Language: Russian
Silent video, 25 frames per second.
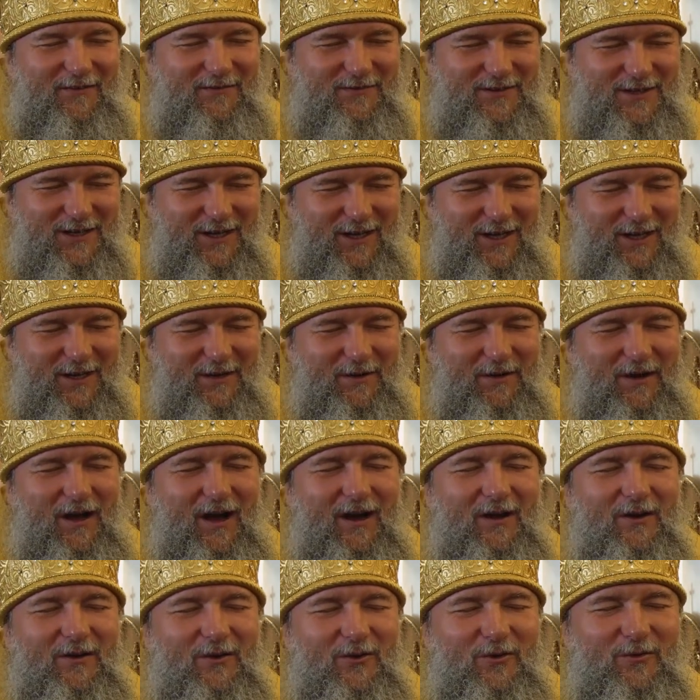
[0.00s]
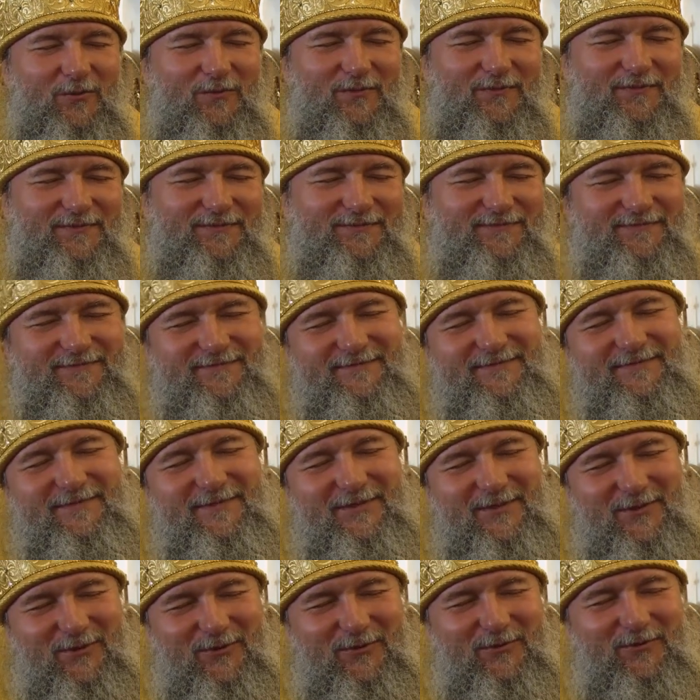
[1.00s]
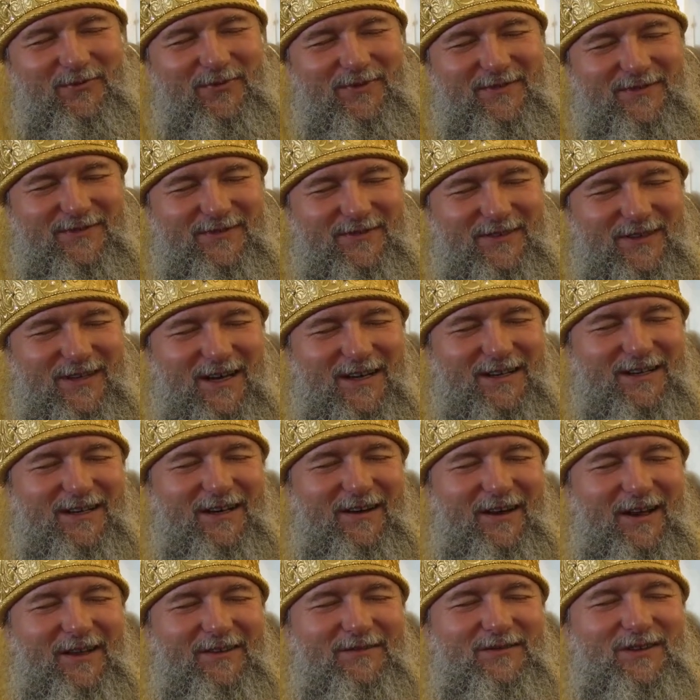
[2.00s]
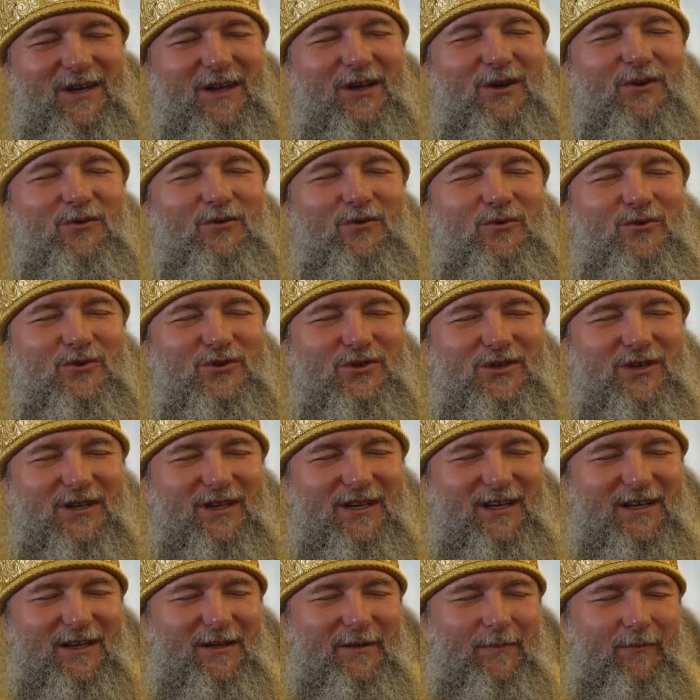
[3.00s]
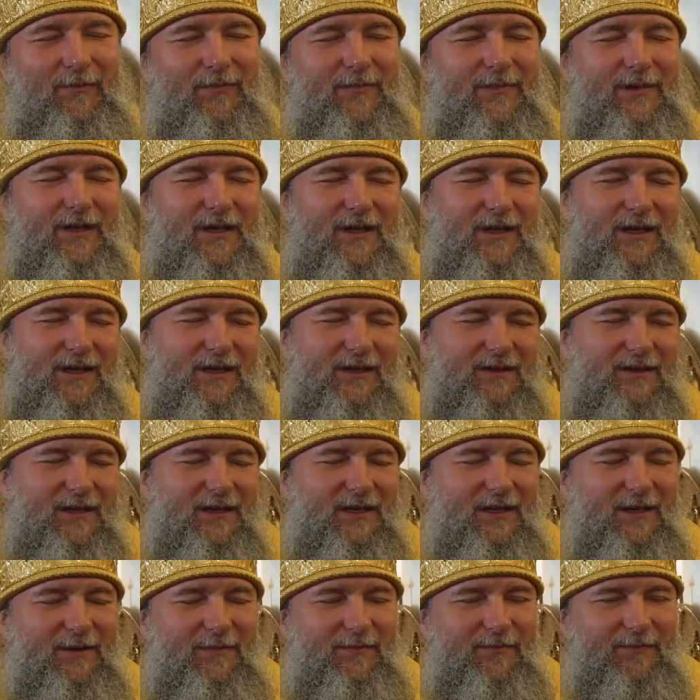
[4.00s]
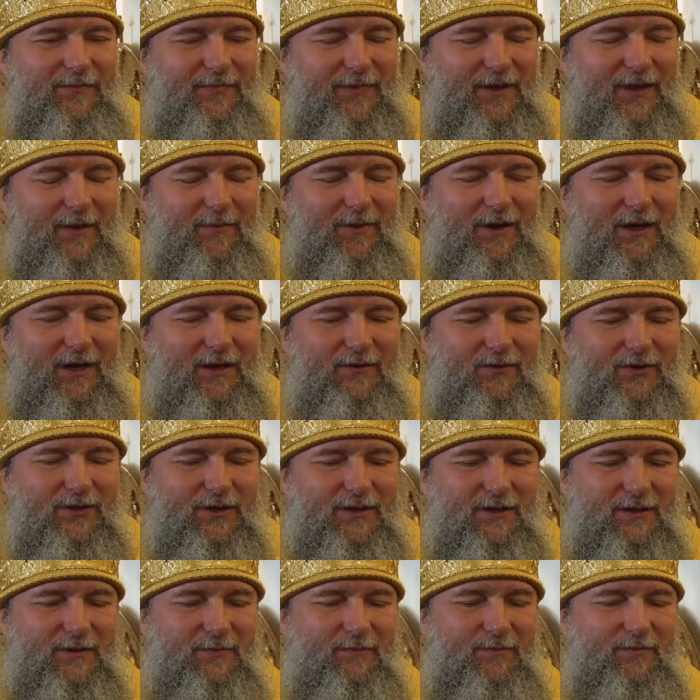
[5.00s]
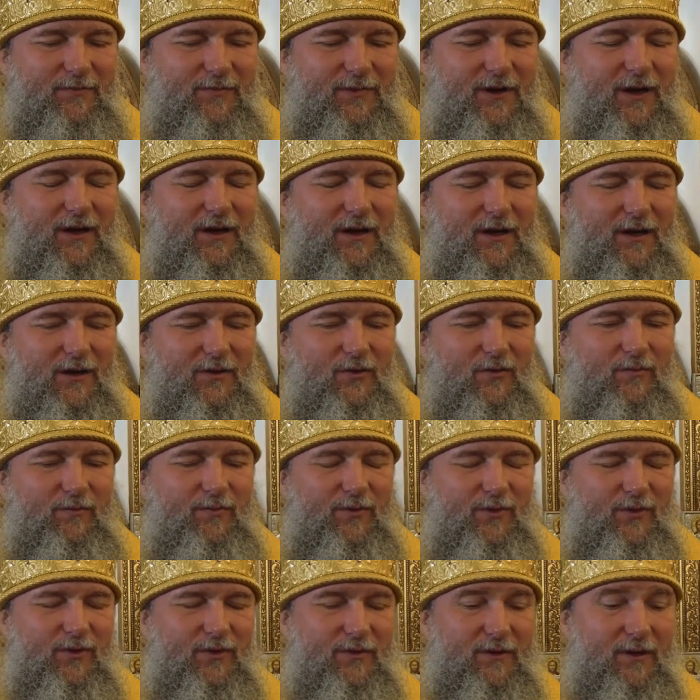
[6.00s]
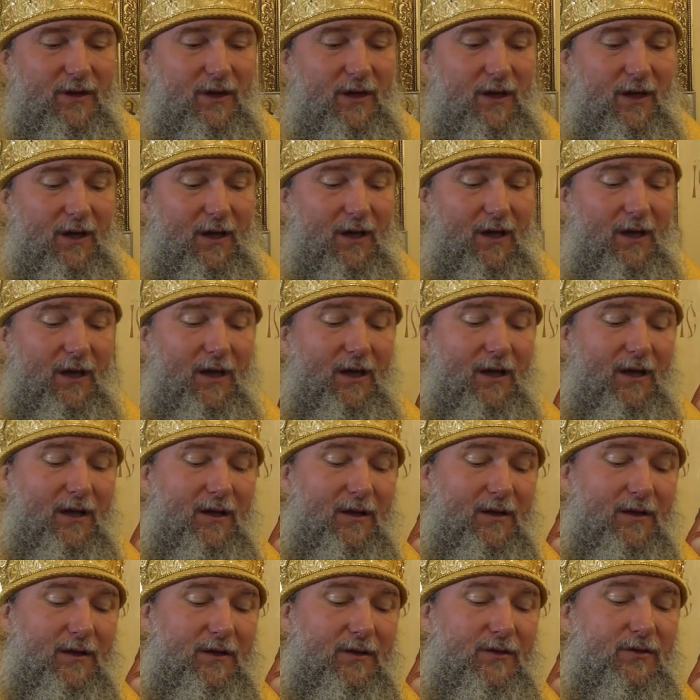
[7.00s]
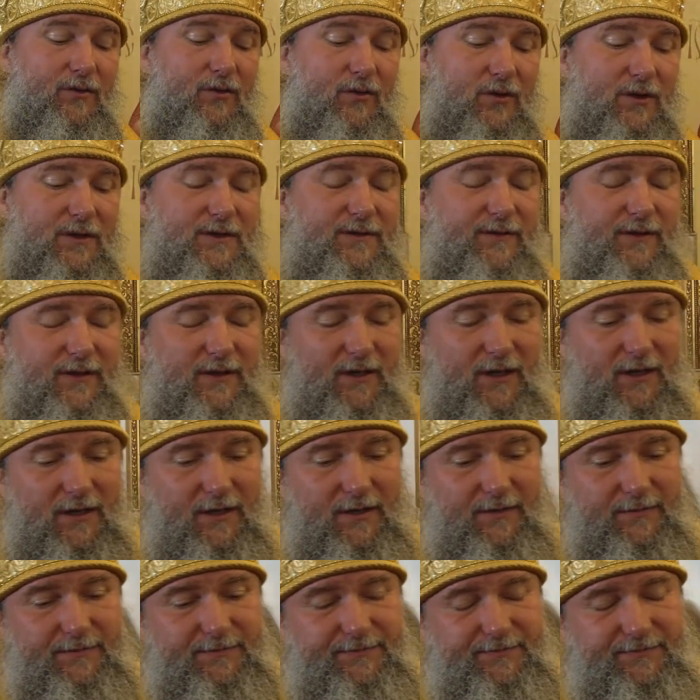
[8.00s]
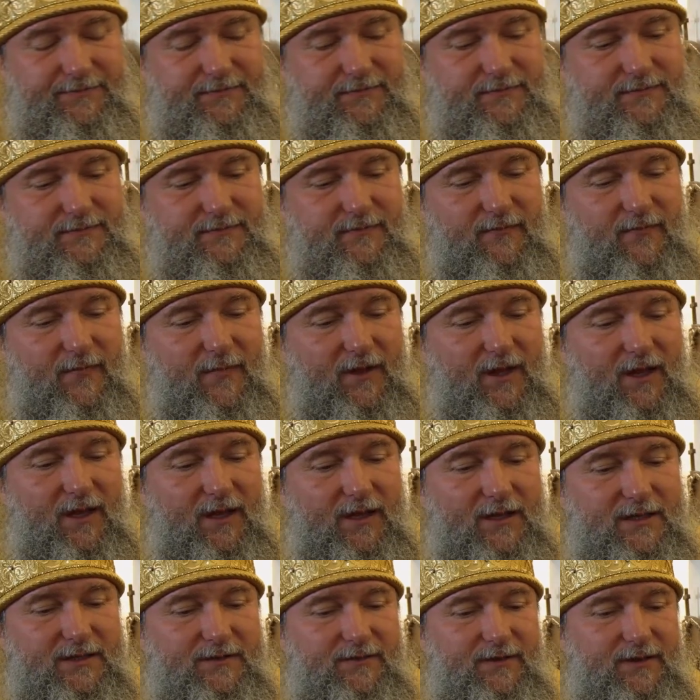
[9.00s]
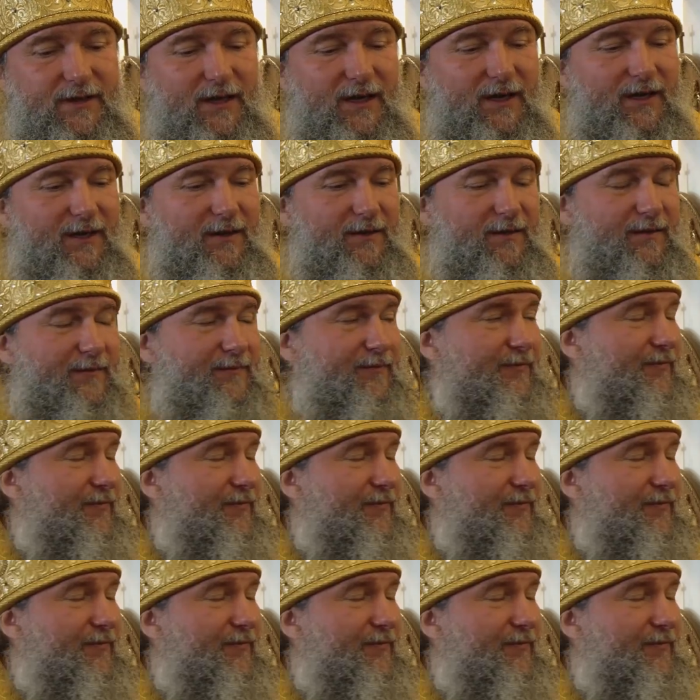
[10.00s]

взяли огром, ну, как говорят, взяли куш. Да нет, они обрели вот этот награду, плод Духа Святаго. Святая